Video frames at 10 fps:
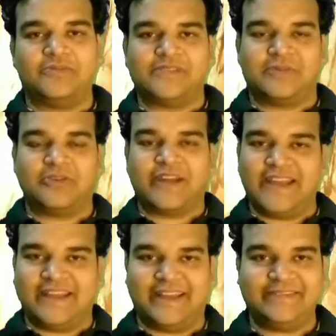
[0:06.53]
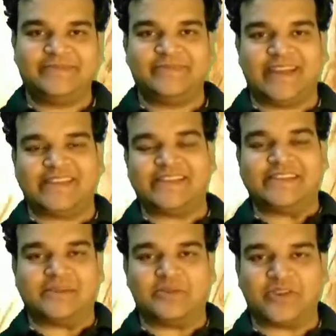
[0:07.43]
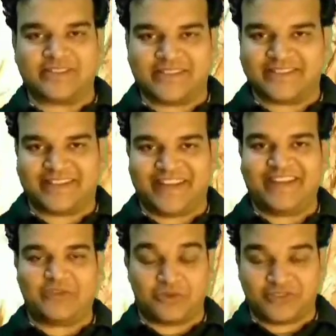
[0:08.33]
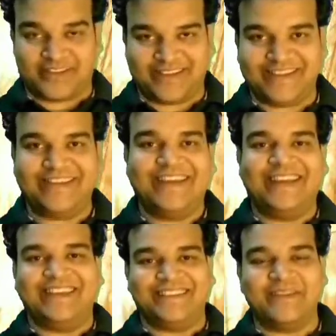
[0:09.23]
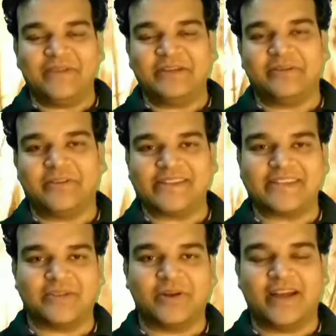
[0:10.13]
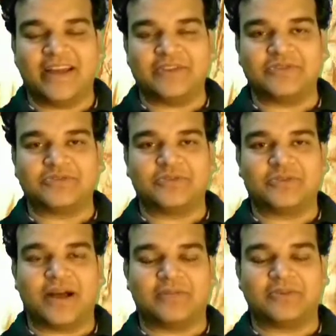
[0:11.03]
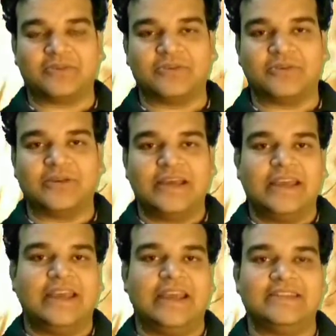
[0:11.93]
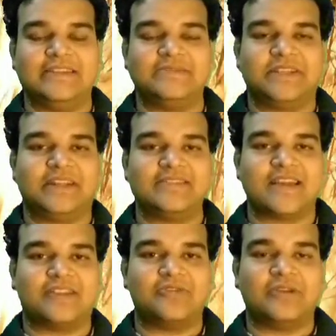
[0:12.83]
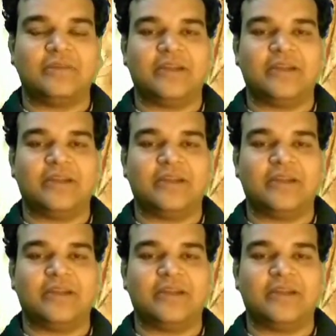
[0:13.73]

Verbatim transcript: होप सब लोग ठीक हैं ऐसे ही सब लोग अच्छे से रहें खुश रहें यही मेरी भगवान से दुआ है दोस्तों आपको एक चीज़ बताना चाहता हूँ कि